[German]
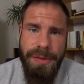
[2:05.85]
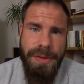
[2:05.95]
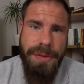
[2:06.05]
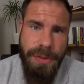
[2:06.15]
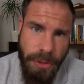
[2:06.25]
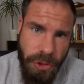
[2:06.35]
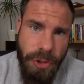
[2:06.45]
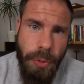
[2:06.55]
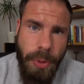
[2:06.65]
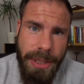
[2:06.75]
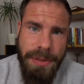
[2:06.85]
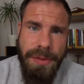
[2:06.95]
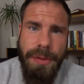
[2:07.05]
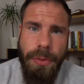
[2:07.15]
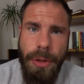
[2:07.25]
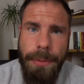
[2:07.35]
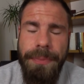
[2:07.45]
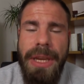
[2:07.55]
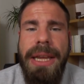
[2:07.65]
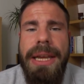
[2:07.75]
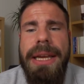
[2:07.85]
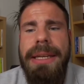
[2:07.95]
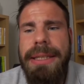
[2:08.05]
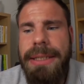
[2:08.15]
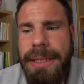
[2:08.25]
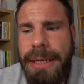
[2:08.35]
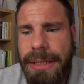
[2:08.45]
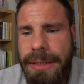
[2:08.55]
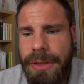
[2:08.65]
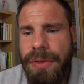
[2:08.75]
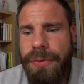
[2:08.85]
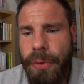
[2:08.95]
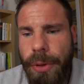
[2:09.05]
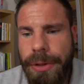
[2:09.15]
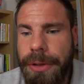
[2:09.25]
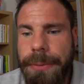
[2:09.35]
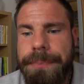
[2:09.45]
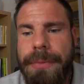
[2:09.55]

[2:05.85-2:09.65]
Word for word: Social Credit Score. Die Idee dahinter ist folgende.